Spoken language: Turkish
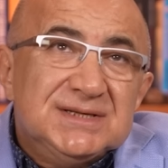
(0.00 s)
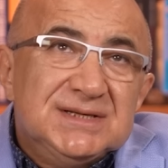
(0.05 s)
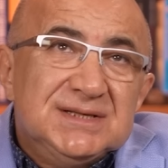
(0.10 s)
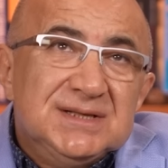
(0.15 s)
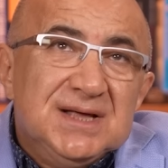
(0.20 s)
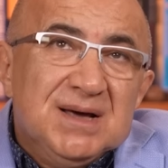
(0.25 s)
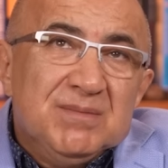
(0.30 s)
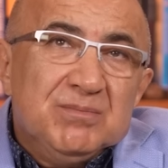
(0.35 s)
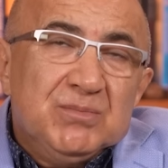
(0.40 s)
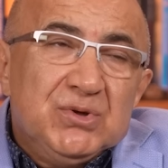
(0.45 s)

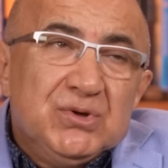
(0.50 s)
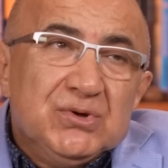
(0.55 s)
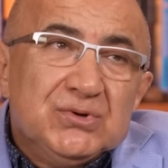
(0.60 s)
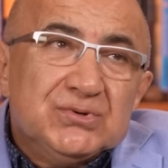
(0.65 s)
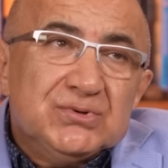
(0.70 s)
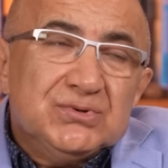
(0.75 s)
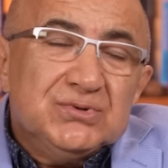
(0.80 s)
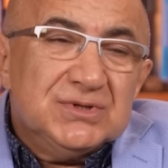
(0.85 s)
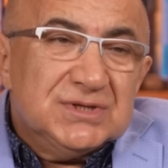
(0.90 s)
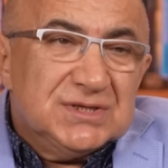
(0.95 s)

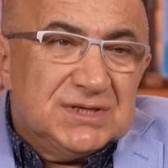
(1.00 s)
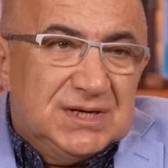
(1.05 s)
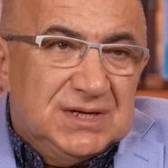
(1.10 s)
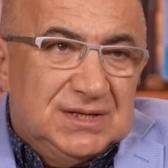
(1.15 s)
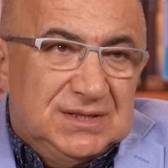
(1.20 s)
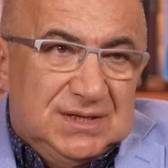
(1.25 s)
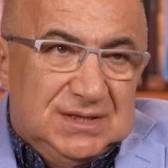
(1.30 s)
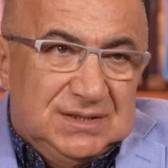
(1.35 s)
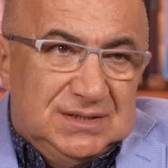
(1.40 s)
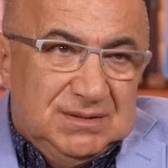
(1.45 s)
inanmıyorsunuz
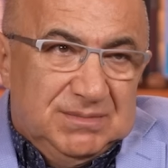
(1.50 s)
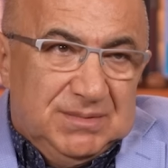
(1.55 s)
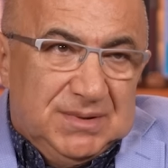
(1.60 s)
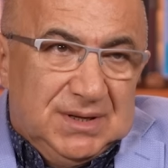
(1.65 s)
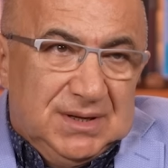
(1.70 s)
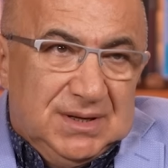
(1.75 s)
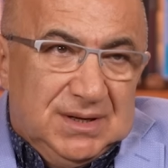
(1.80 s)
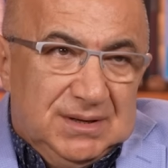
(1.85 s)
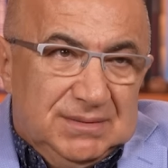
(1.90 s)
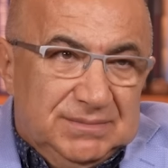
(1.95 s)
ki dedi
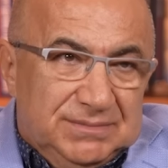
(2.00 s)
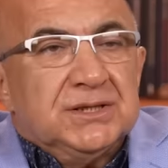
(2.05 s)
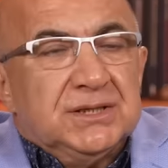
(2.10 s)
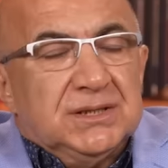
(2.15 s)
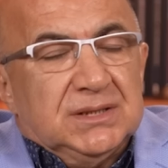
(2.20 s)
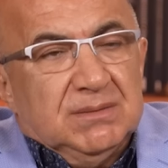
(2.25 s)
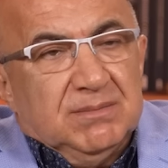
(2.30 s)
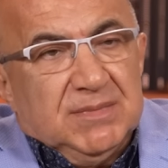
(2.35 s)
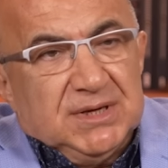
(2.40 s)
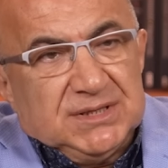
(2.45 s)
bana.
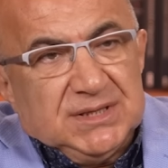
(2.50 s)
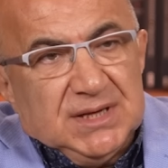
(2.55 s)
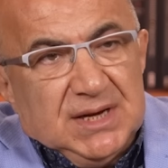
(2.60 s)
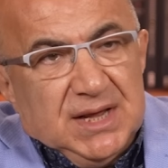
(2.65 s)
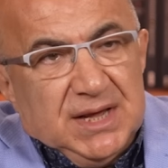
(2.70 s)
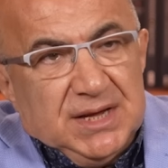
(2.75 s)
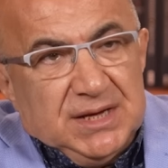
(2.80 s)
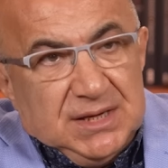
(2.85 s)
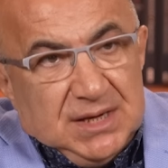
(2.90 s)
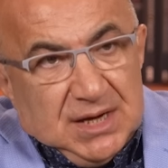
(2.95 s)
Şimdi
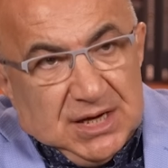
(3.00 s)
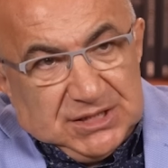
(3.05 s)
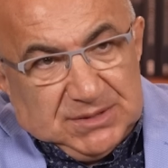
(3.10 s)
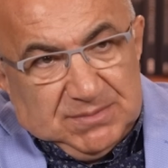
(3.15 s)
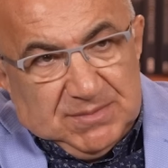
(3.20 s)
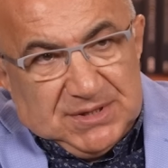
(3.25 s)
mesele inanç